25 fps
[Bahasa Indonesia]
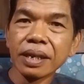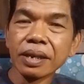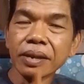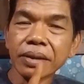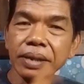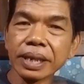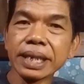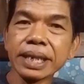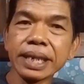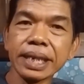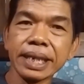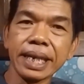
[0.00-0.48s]

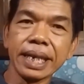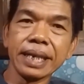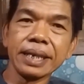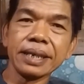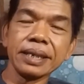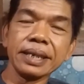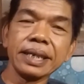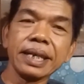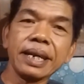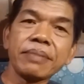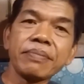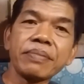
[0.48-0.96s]
Loh ini yang
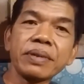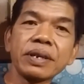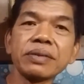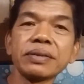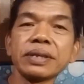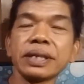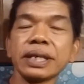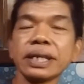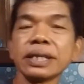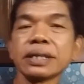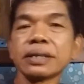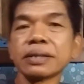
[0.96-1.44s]
yang
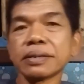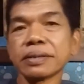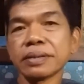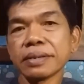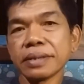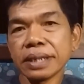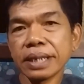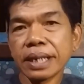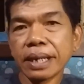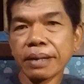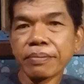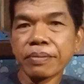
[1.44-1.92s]
perlu dihitung,
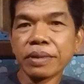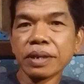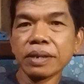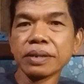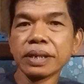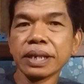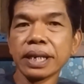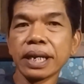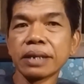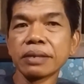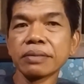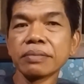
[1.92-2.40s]
yang perlu
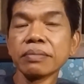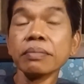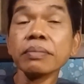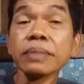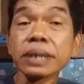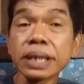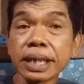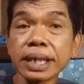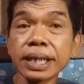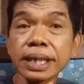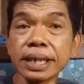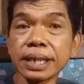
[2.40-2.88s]
dia anu,
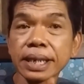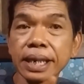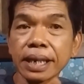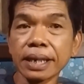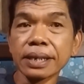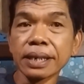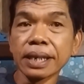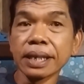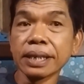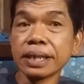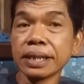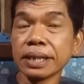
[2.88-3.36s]

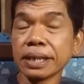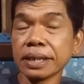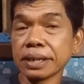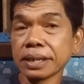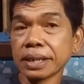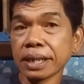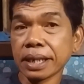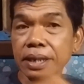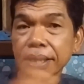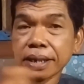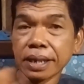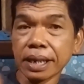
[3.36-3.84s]
mestinya tadi
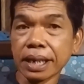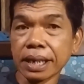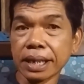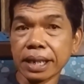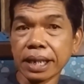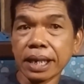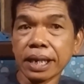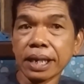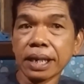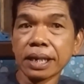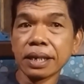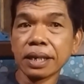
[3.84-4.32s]
saya
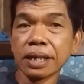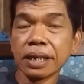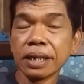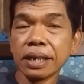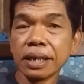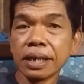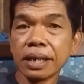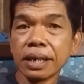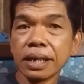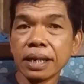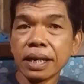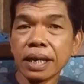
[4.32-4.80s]
katakan
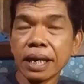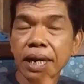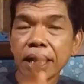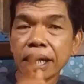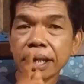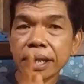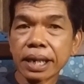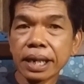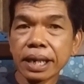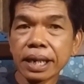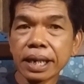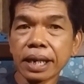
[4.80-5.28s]

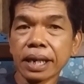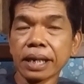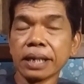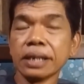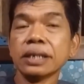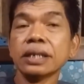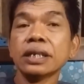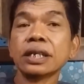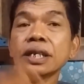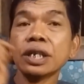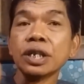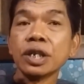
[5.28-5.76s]
ada nggak
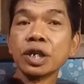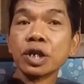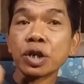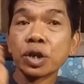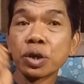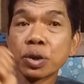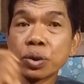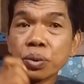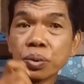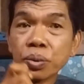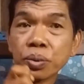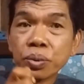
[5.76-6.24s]

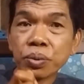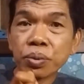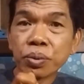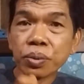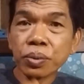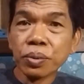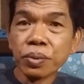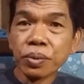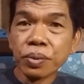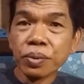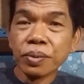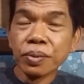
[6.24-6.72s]

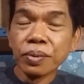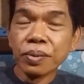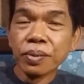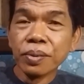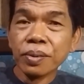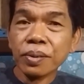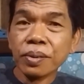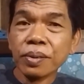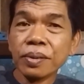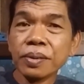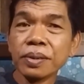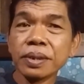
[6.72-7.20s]
guru
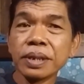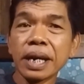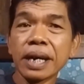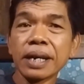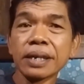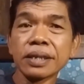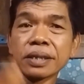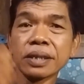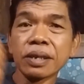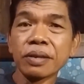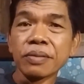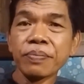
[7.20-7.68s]

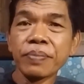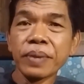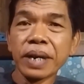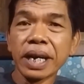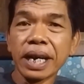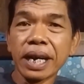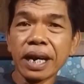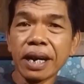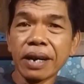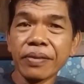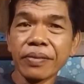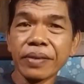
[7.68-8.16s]
atau
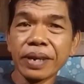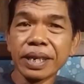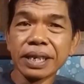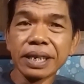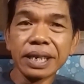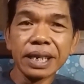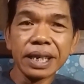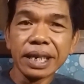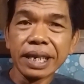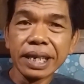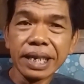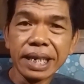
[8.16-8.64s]

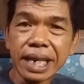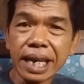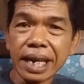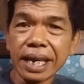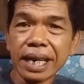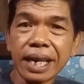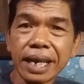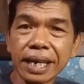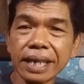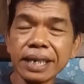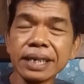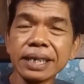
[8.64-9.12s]
pegawai negeri
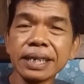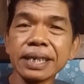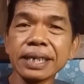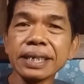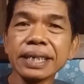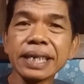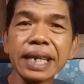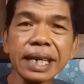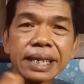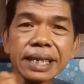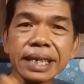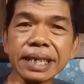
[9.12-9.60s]
yang lain
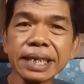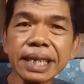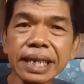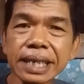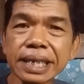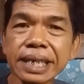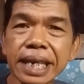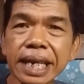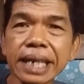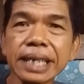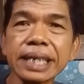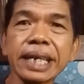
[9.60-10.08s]
yang
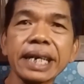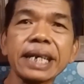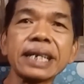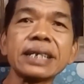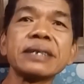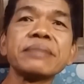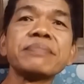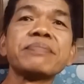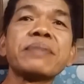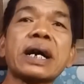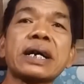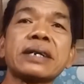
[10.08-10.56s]
tidak
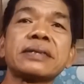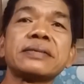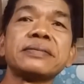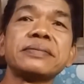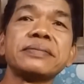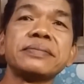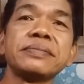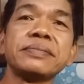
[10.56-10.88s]
digadekan di bank?